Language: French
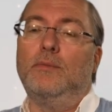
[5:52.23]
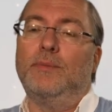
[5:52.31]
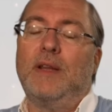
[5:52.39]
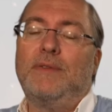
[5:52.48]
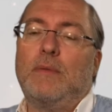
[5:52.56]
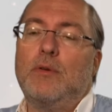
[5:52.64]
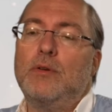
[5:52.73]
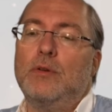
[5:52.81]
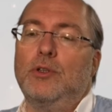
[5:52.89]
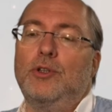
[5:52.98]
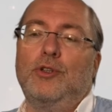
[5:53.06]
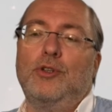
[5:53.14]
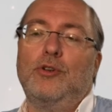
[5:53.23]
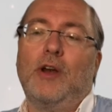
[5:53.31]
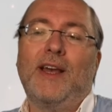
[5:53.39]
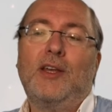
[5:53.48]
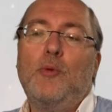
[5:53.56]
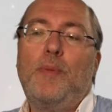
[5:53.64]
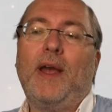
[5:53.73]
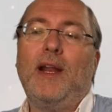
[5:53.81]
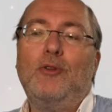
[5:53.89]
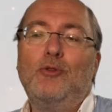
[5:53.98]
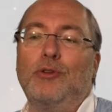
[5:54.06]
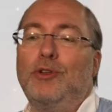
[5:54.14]
Bien évidemment, récupérer
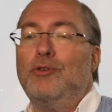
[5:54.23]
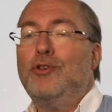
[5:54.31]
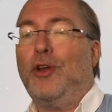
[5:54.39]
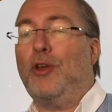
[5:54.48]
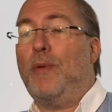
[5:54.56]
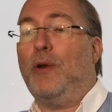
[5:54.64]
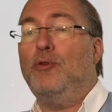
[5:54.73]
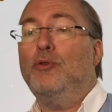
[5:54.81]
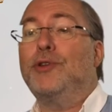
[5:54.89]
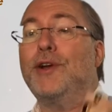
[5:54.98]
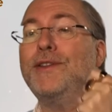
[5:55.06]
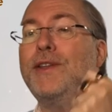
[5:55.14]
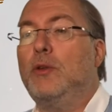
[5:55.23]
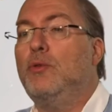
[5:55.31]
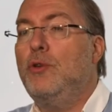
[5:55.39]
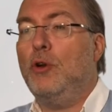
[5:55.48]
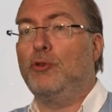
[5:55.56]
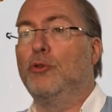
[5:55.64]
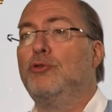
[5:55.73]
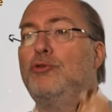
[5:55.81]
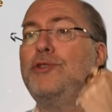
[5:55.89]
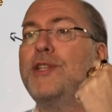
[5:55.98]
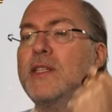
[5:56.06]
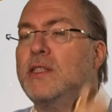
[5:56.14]
le nom de l'étudiant, je récupère le nom d'un étudiant, donc
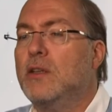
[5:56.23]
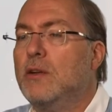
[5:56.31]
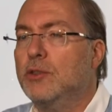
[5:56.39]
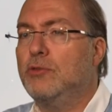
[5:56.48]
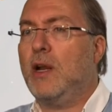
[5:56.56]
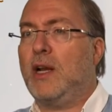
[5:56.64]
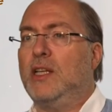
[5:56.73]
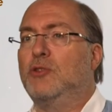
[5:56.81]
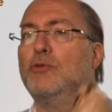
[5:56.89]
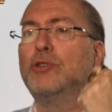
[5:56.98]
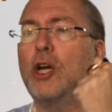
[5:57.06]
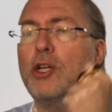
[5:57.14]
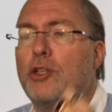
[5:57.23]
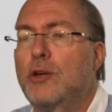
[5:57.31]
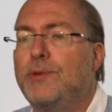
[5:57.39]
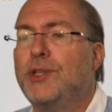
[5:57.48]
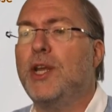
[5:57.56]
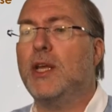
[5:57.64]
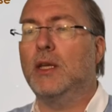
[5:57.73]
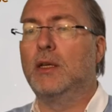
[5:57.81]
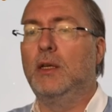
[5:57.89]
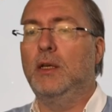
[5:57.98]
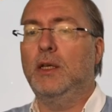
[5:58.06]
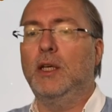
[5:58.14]
d'une instance de la classe, donc d'un objet.
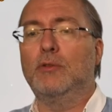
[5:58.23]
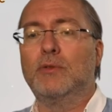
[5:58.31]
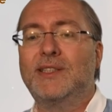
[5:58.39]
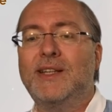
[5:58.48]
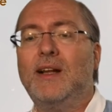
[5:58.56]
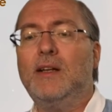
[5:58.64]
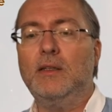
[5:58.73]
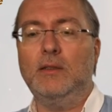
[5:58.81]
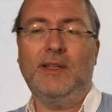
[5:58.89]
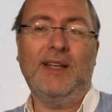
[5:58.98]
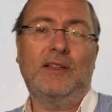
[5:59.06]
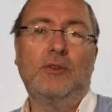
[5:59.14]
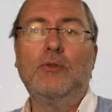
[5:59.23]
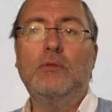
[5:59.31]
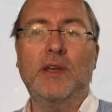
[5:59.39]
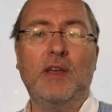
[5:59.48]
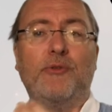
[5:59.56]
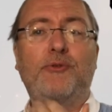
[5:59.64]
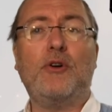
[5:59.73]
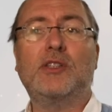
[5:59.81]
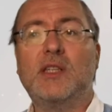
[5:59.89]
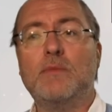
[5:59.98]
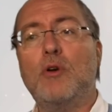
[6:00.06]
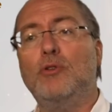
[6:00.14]
Et donc ça, getNom, est
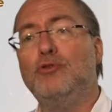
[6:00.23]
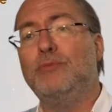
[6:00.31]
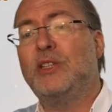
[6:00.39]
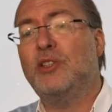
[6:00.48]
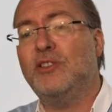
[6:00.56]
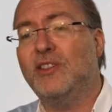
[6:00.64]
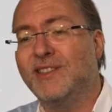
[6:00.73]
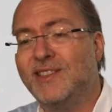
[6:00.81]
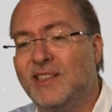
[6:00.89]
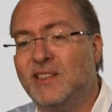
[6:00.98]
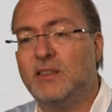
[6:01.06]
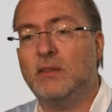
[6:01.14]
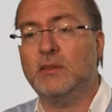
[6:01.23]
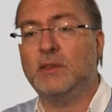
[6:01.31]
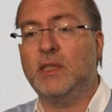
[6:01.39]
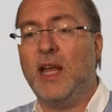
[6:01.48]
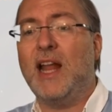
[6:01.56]
forcément une méthode d'instance.